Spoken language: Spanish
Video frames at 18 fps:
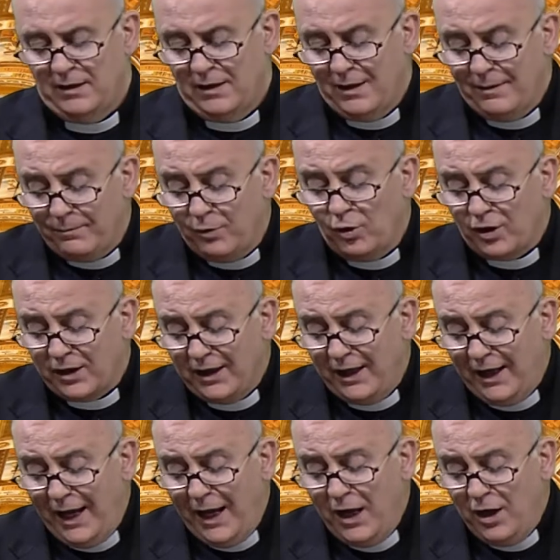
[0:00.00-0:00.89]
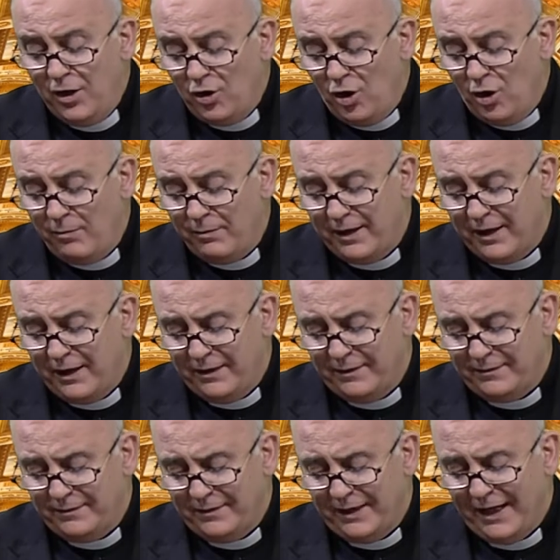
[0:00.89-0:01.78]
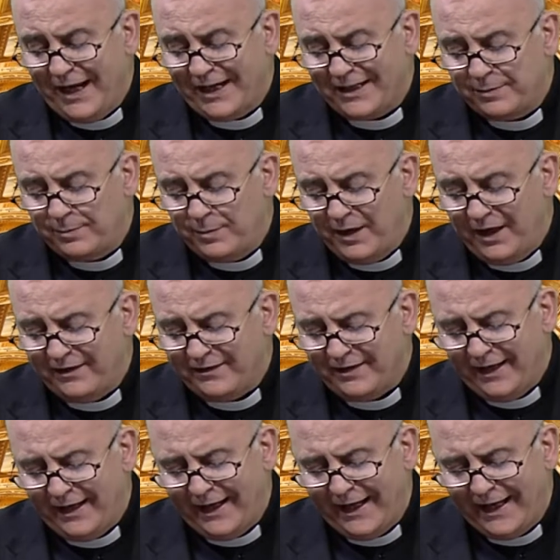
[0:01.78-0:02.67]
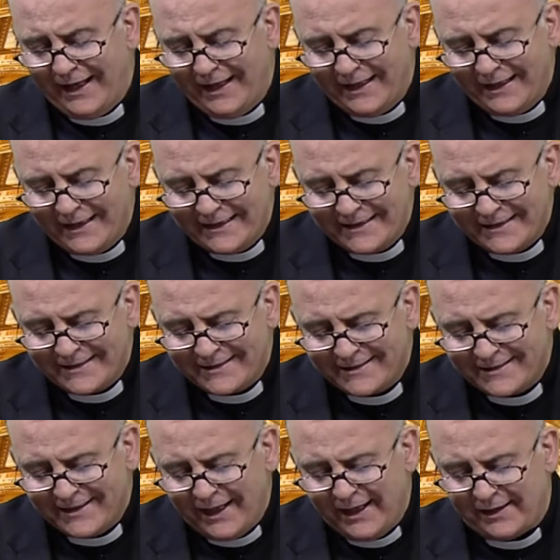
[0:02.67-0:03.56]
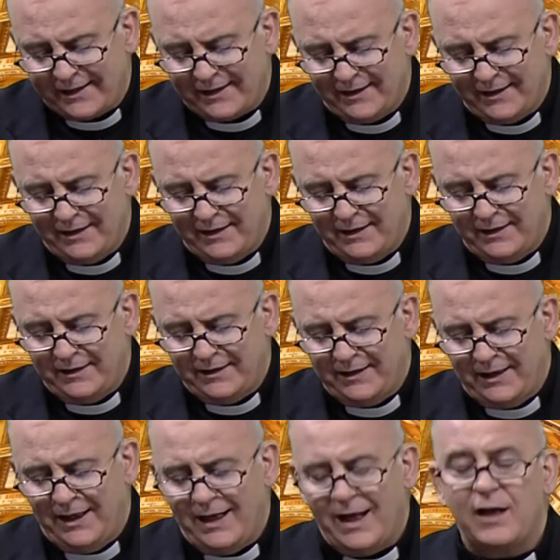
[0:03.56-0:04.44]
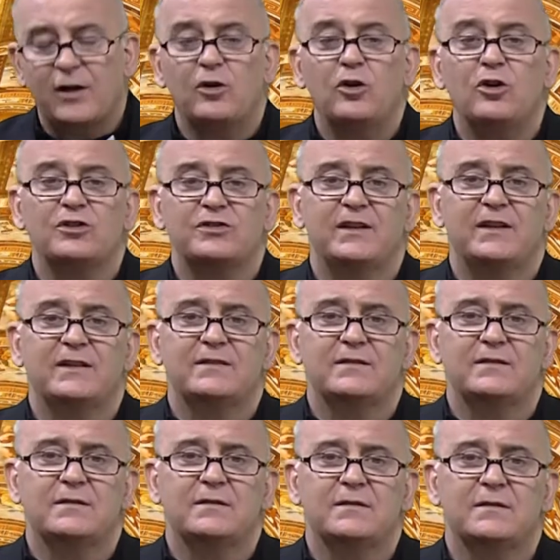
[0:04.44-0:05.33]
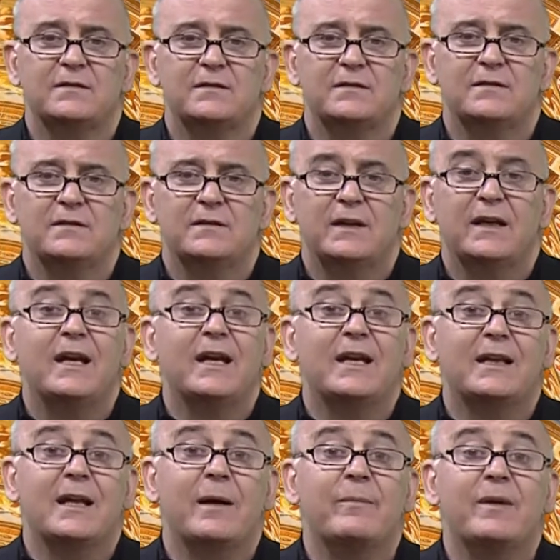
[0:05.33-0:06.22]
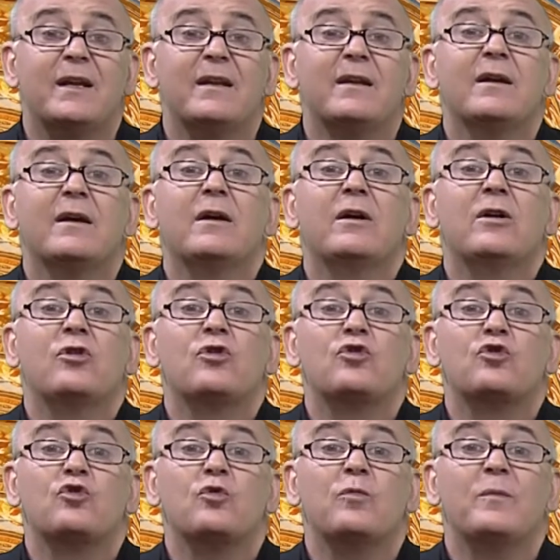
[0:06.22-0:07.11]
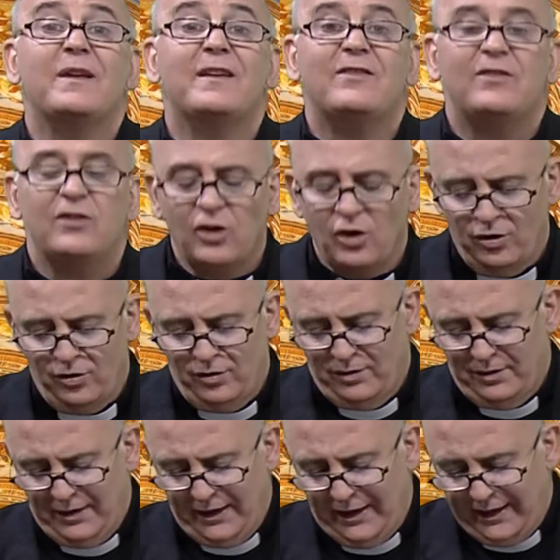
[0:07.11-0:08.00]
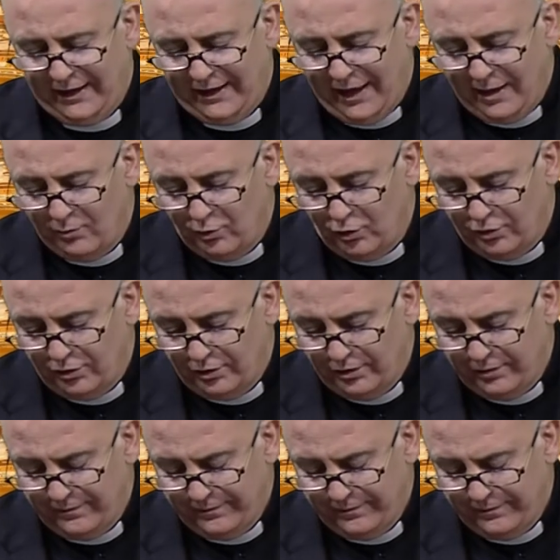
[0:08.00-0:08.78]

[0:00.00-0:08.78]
porque el nombre expresa el ser de las cosas y también su misión en el mundo.